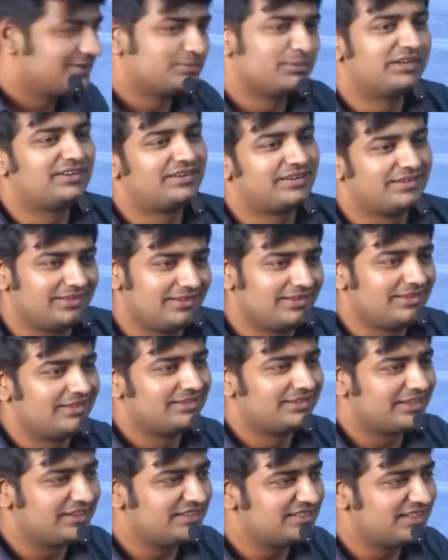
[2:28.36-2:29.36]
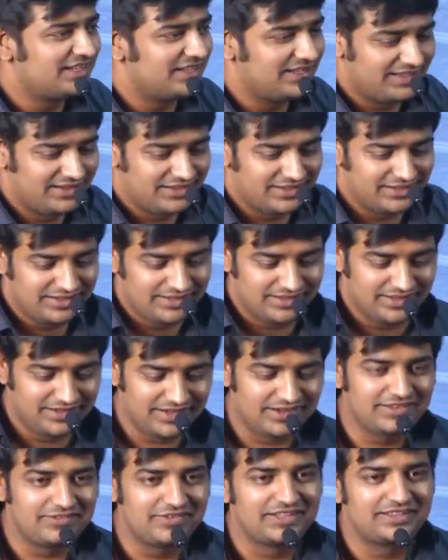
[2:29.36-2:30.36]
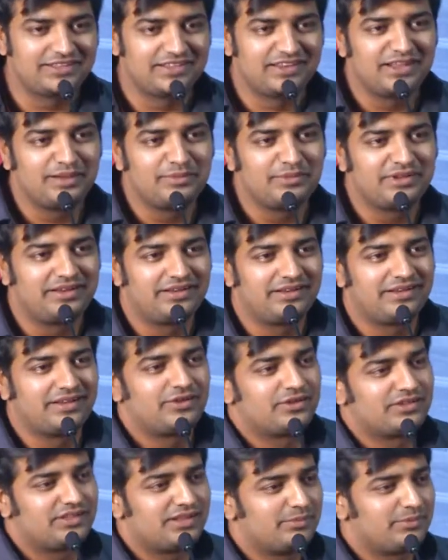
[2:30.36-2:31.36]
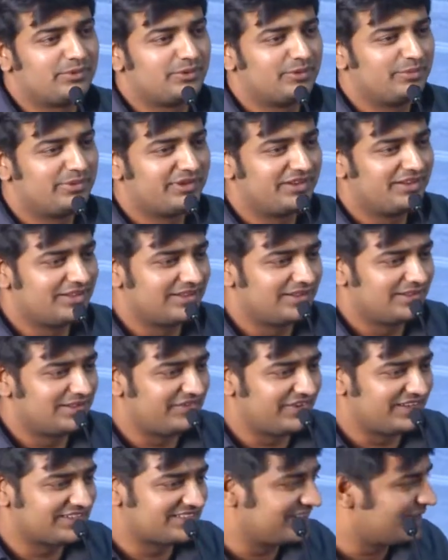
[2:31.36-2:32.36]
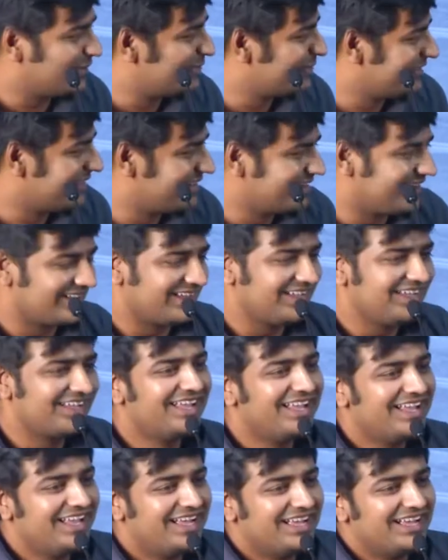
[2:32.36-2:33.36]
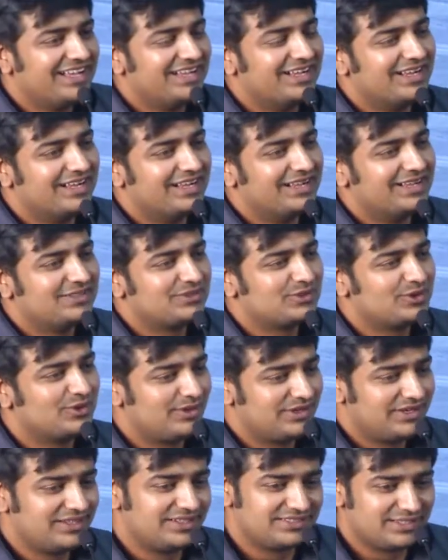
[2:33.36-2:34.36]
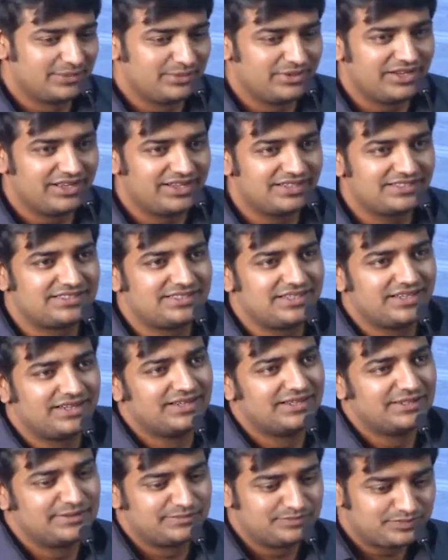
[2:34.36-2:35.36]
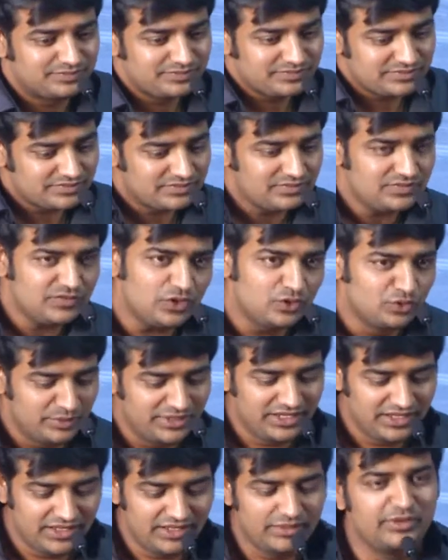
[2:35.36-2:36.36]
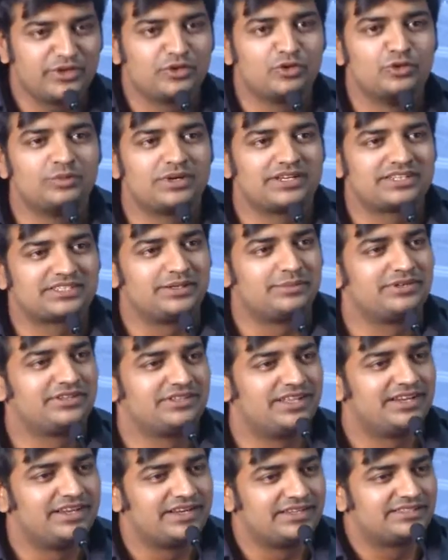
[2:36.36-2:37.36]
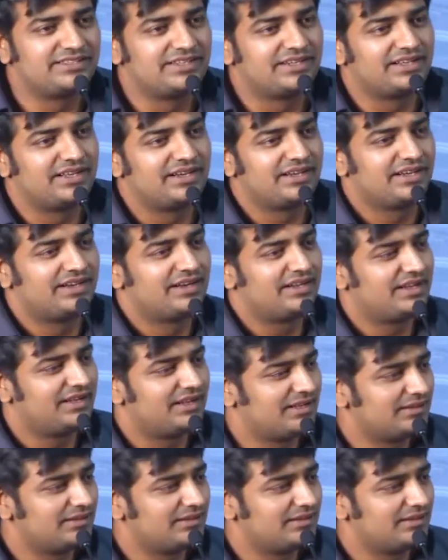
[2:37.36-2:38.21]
பட்டு தெரிஞ்சா இருக்கிறத விட தெரியாமல் ஹிட்டாவது தான் இப்போது பெரிய ஃபேஷனாகவும் இருக்குது ஸோ அந்த சிபிராஜ் மிலே மிகவும் கஷ்டப்பட்டு தான் நடிச்சிருக்காரு ஏன்னா